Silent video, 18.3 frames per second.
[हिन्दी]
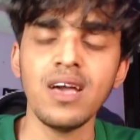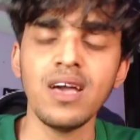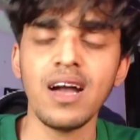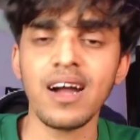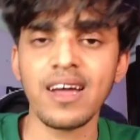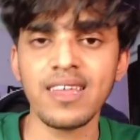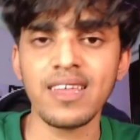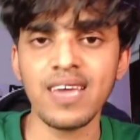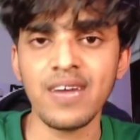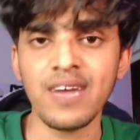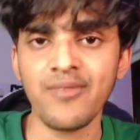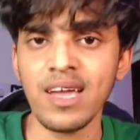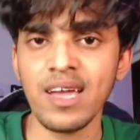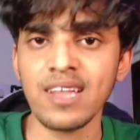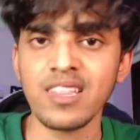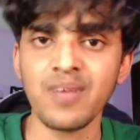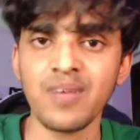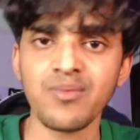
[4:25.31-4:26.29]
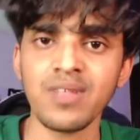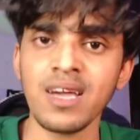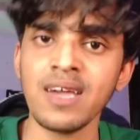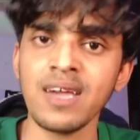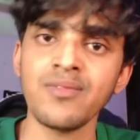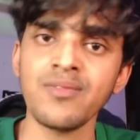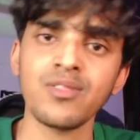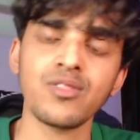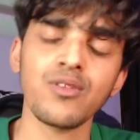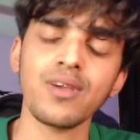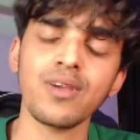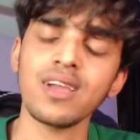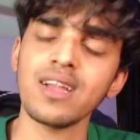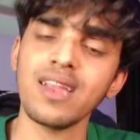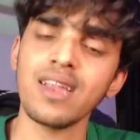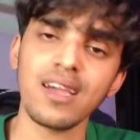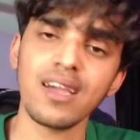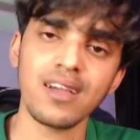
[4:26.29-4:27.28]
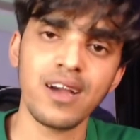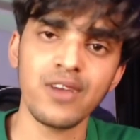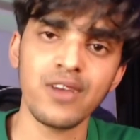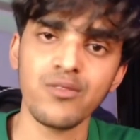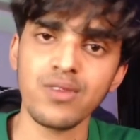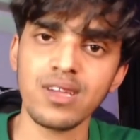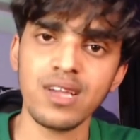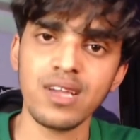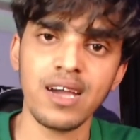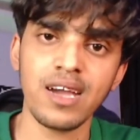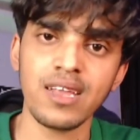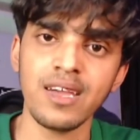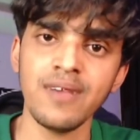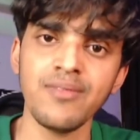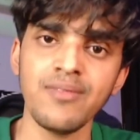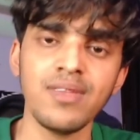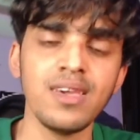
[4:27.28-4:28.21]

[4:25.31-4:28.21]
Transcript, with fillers: अगर ये एफ दबता है तो ये इंडिया के कानून की हार है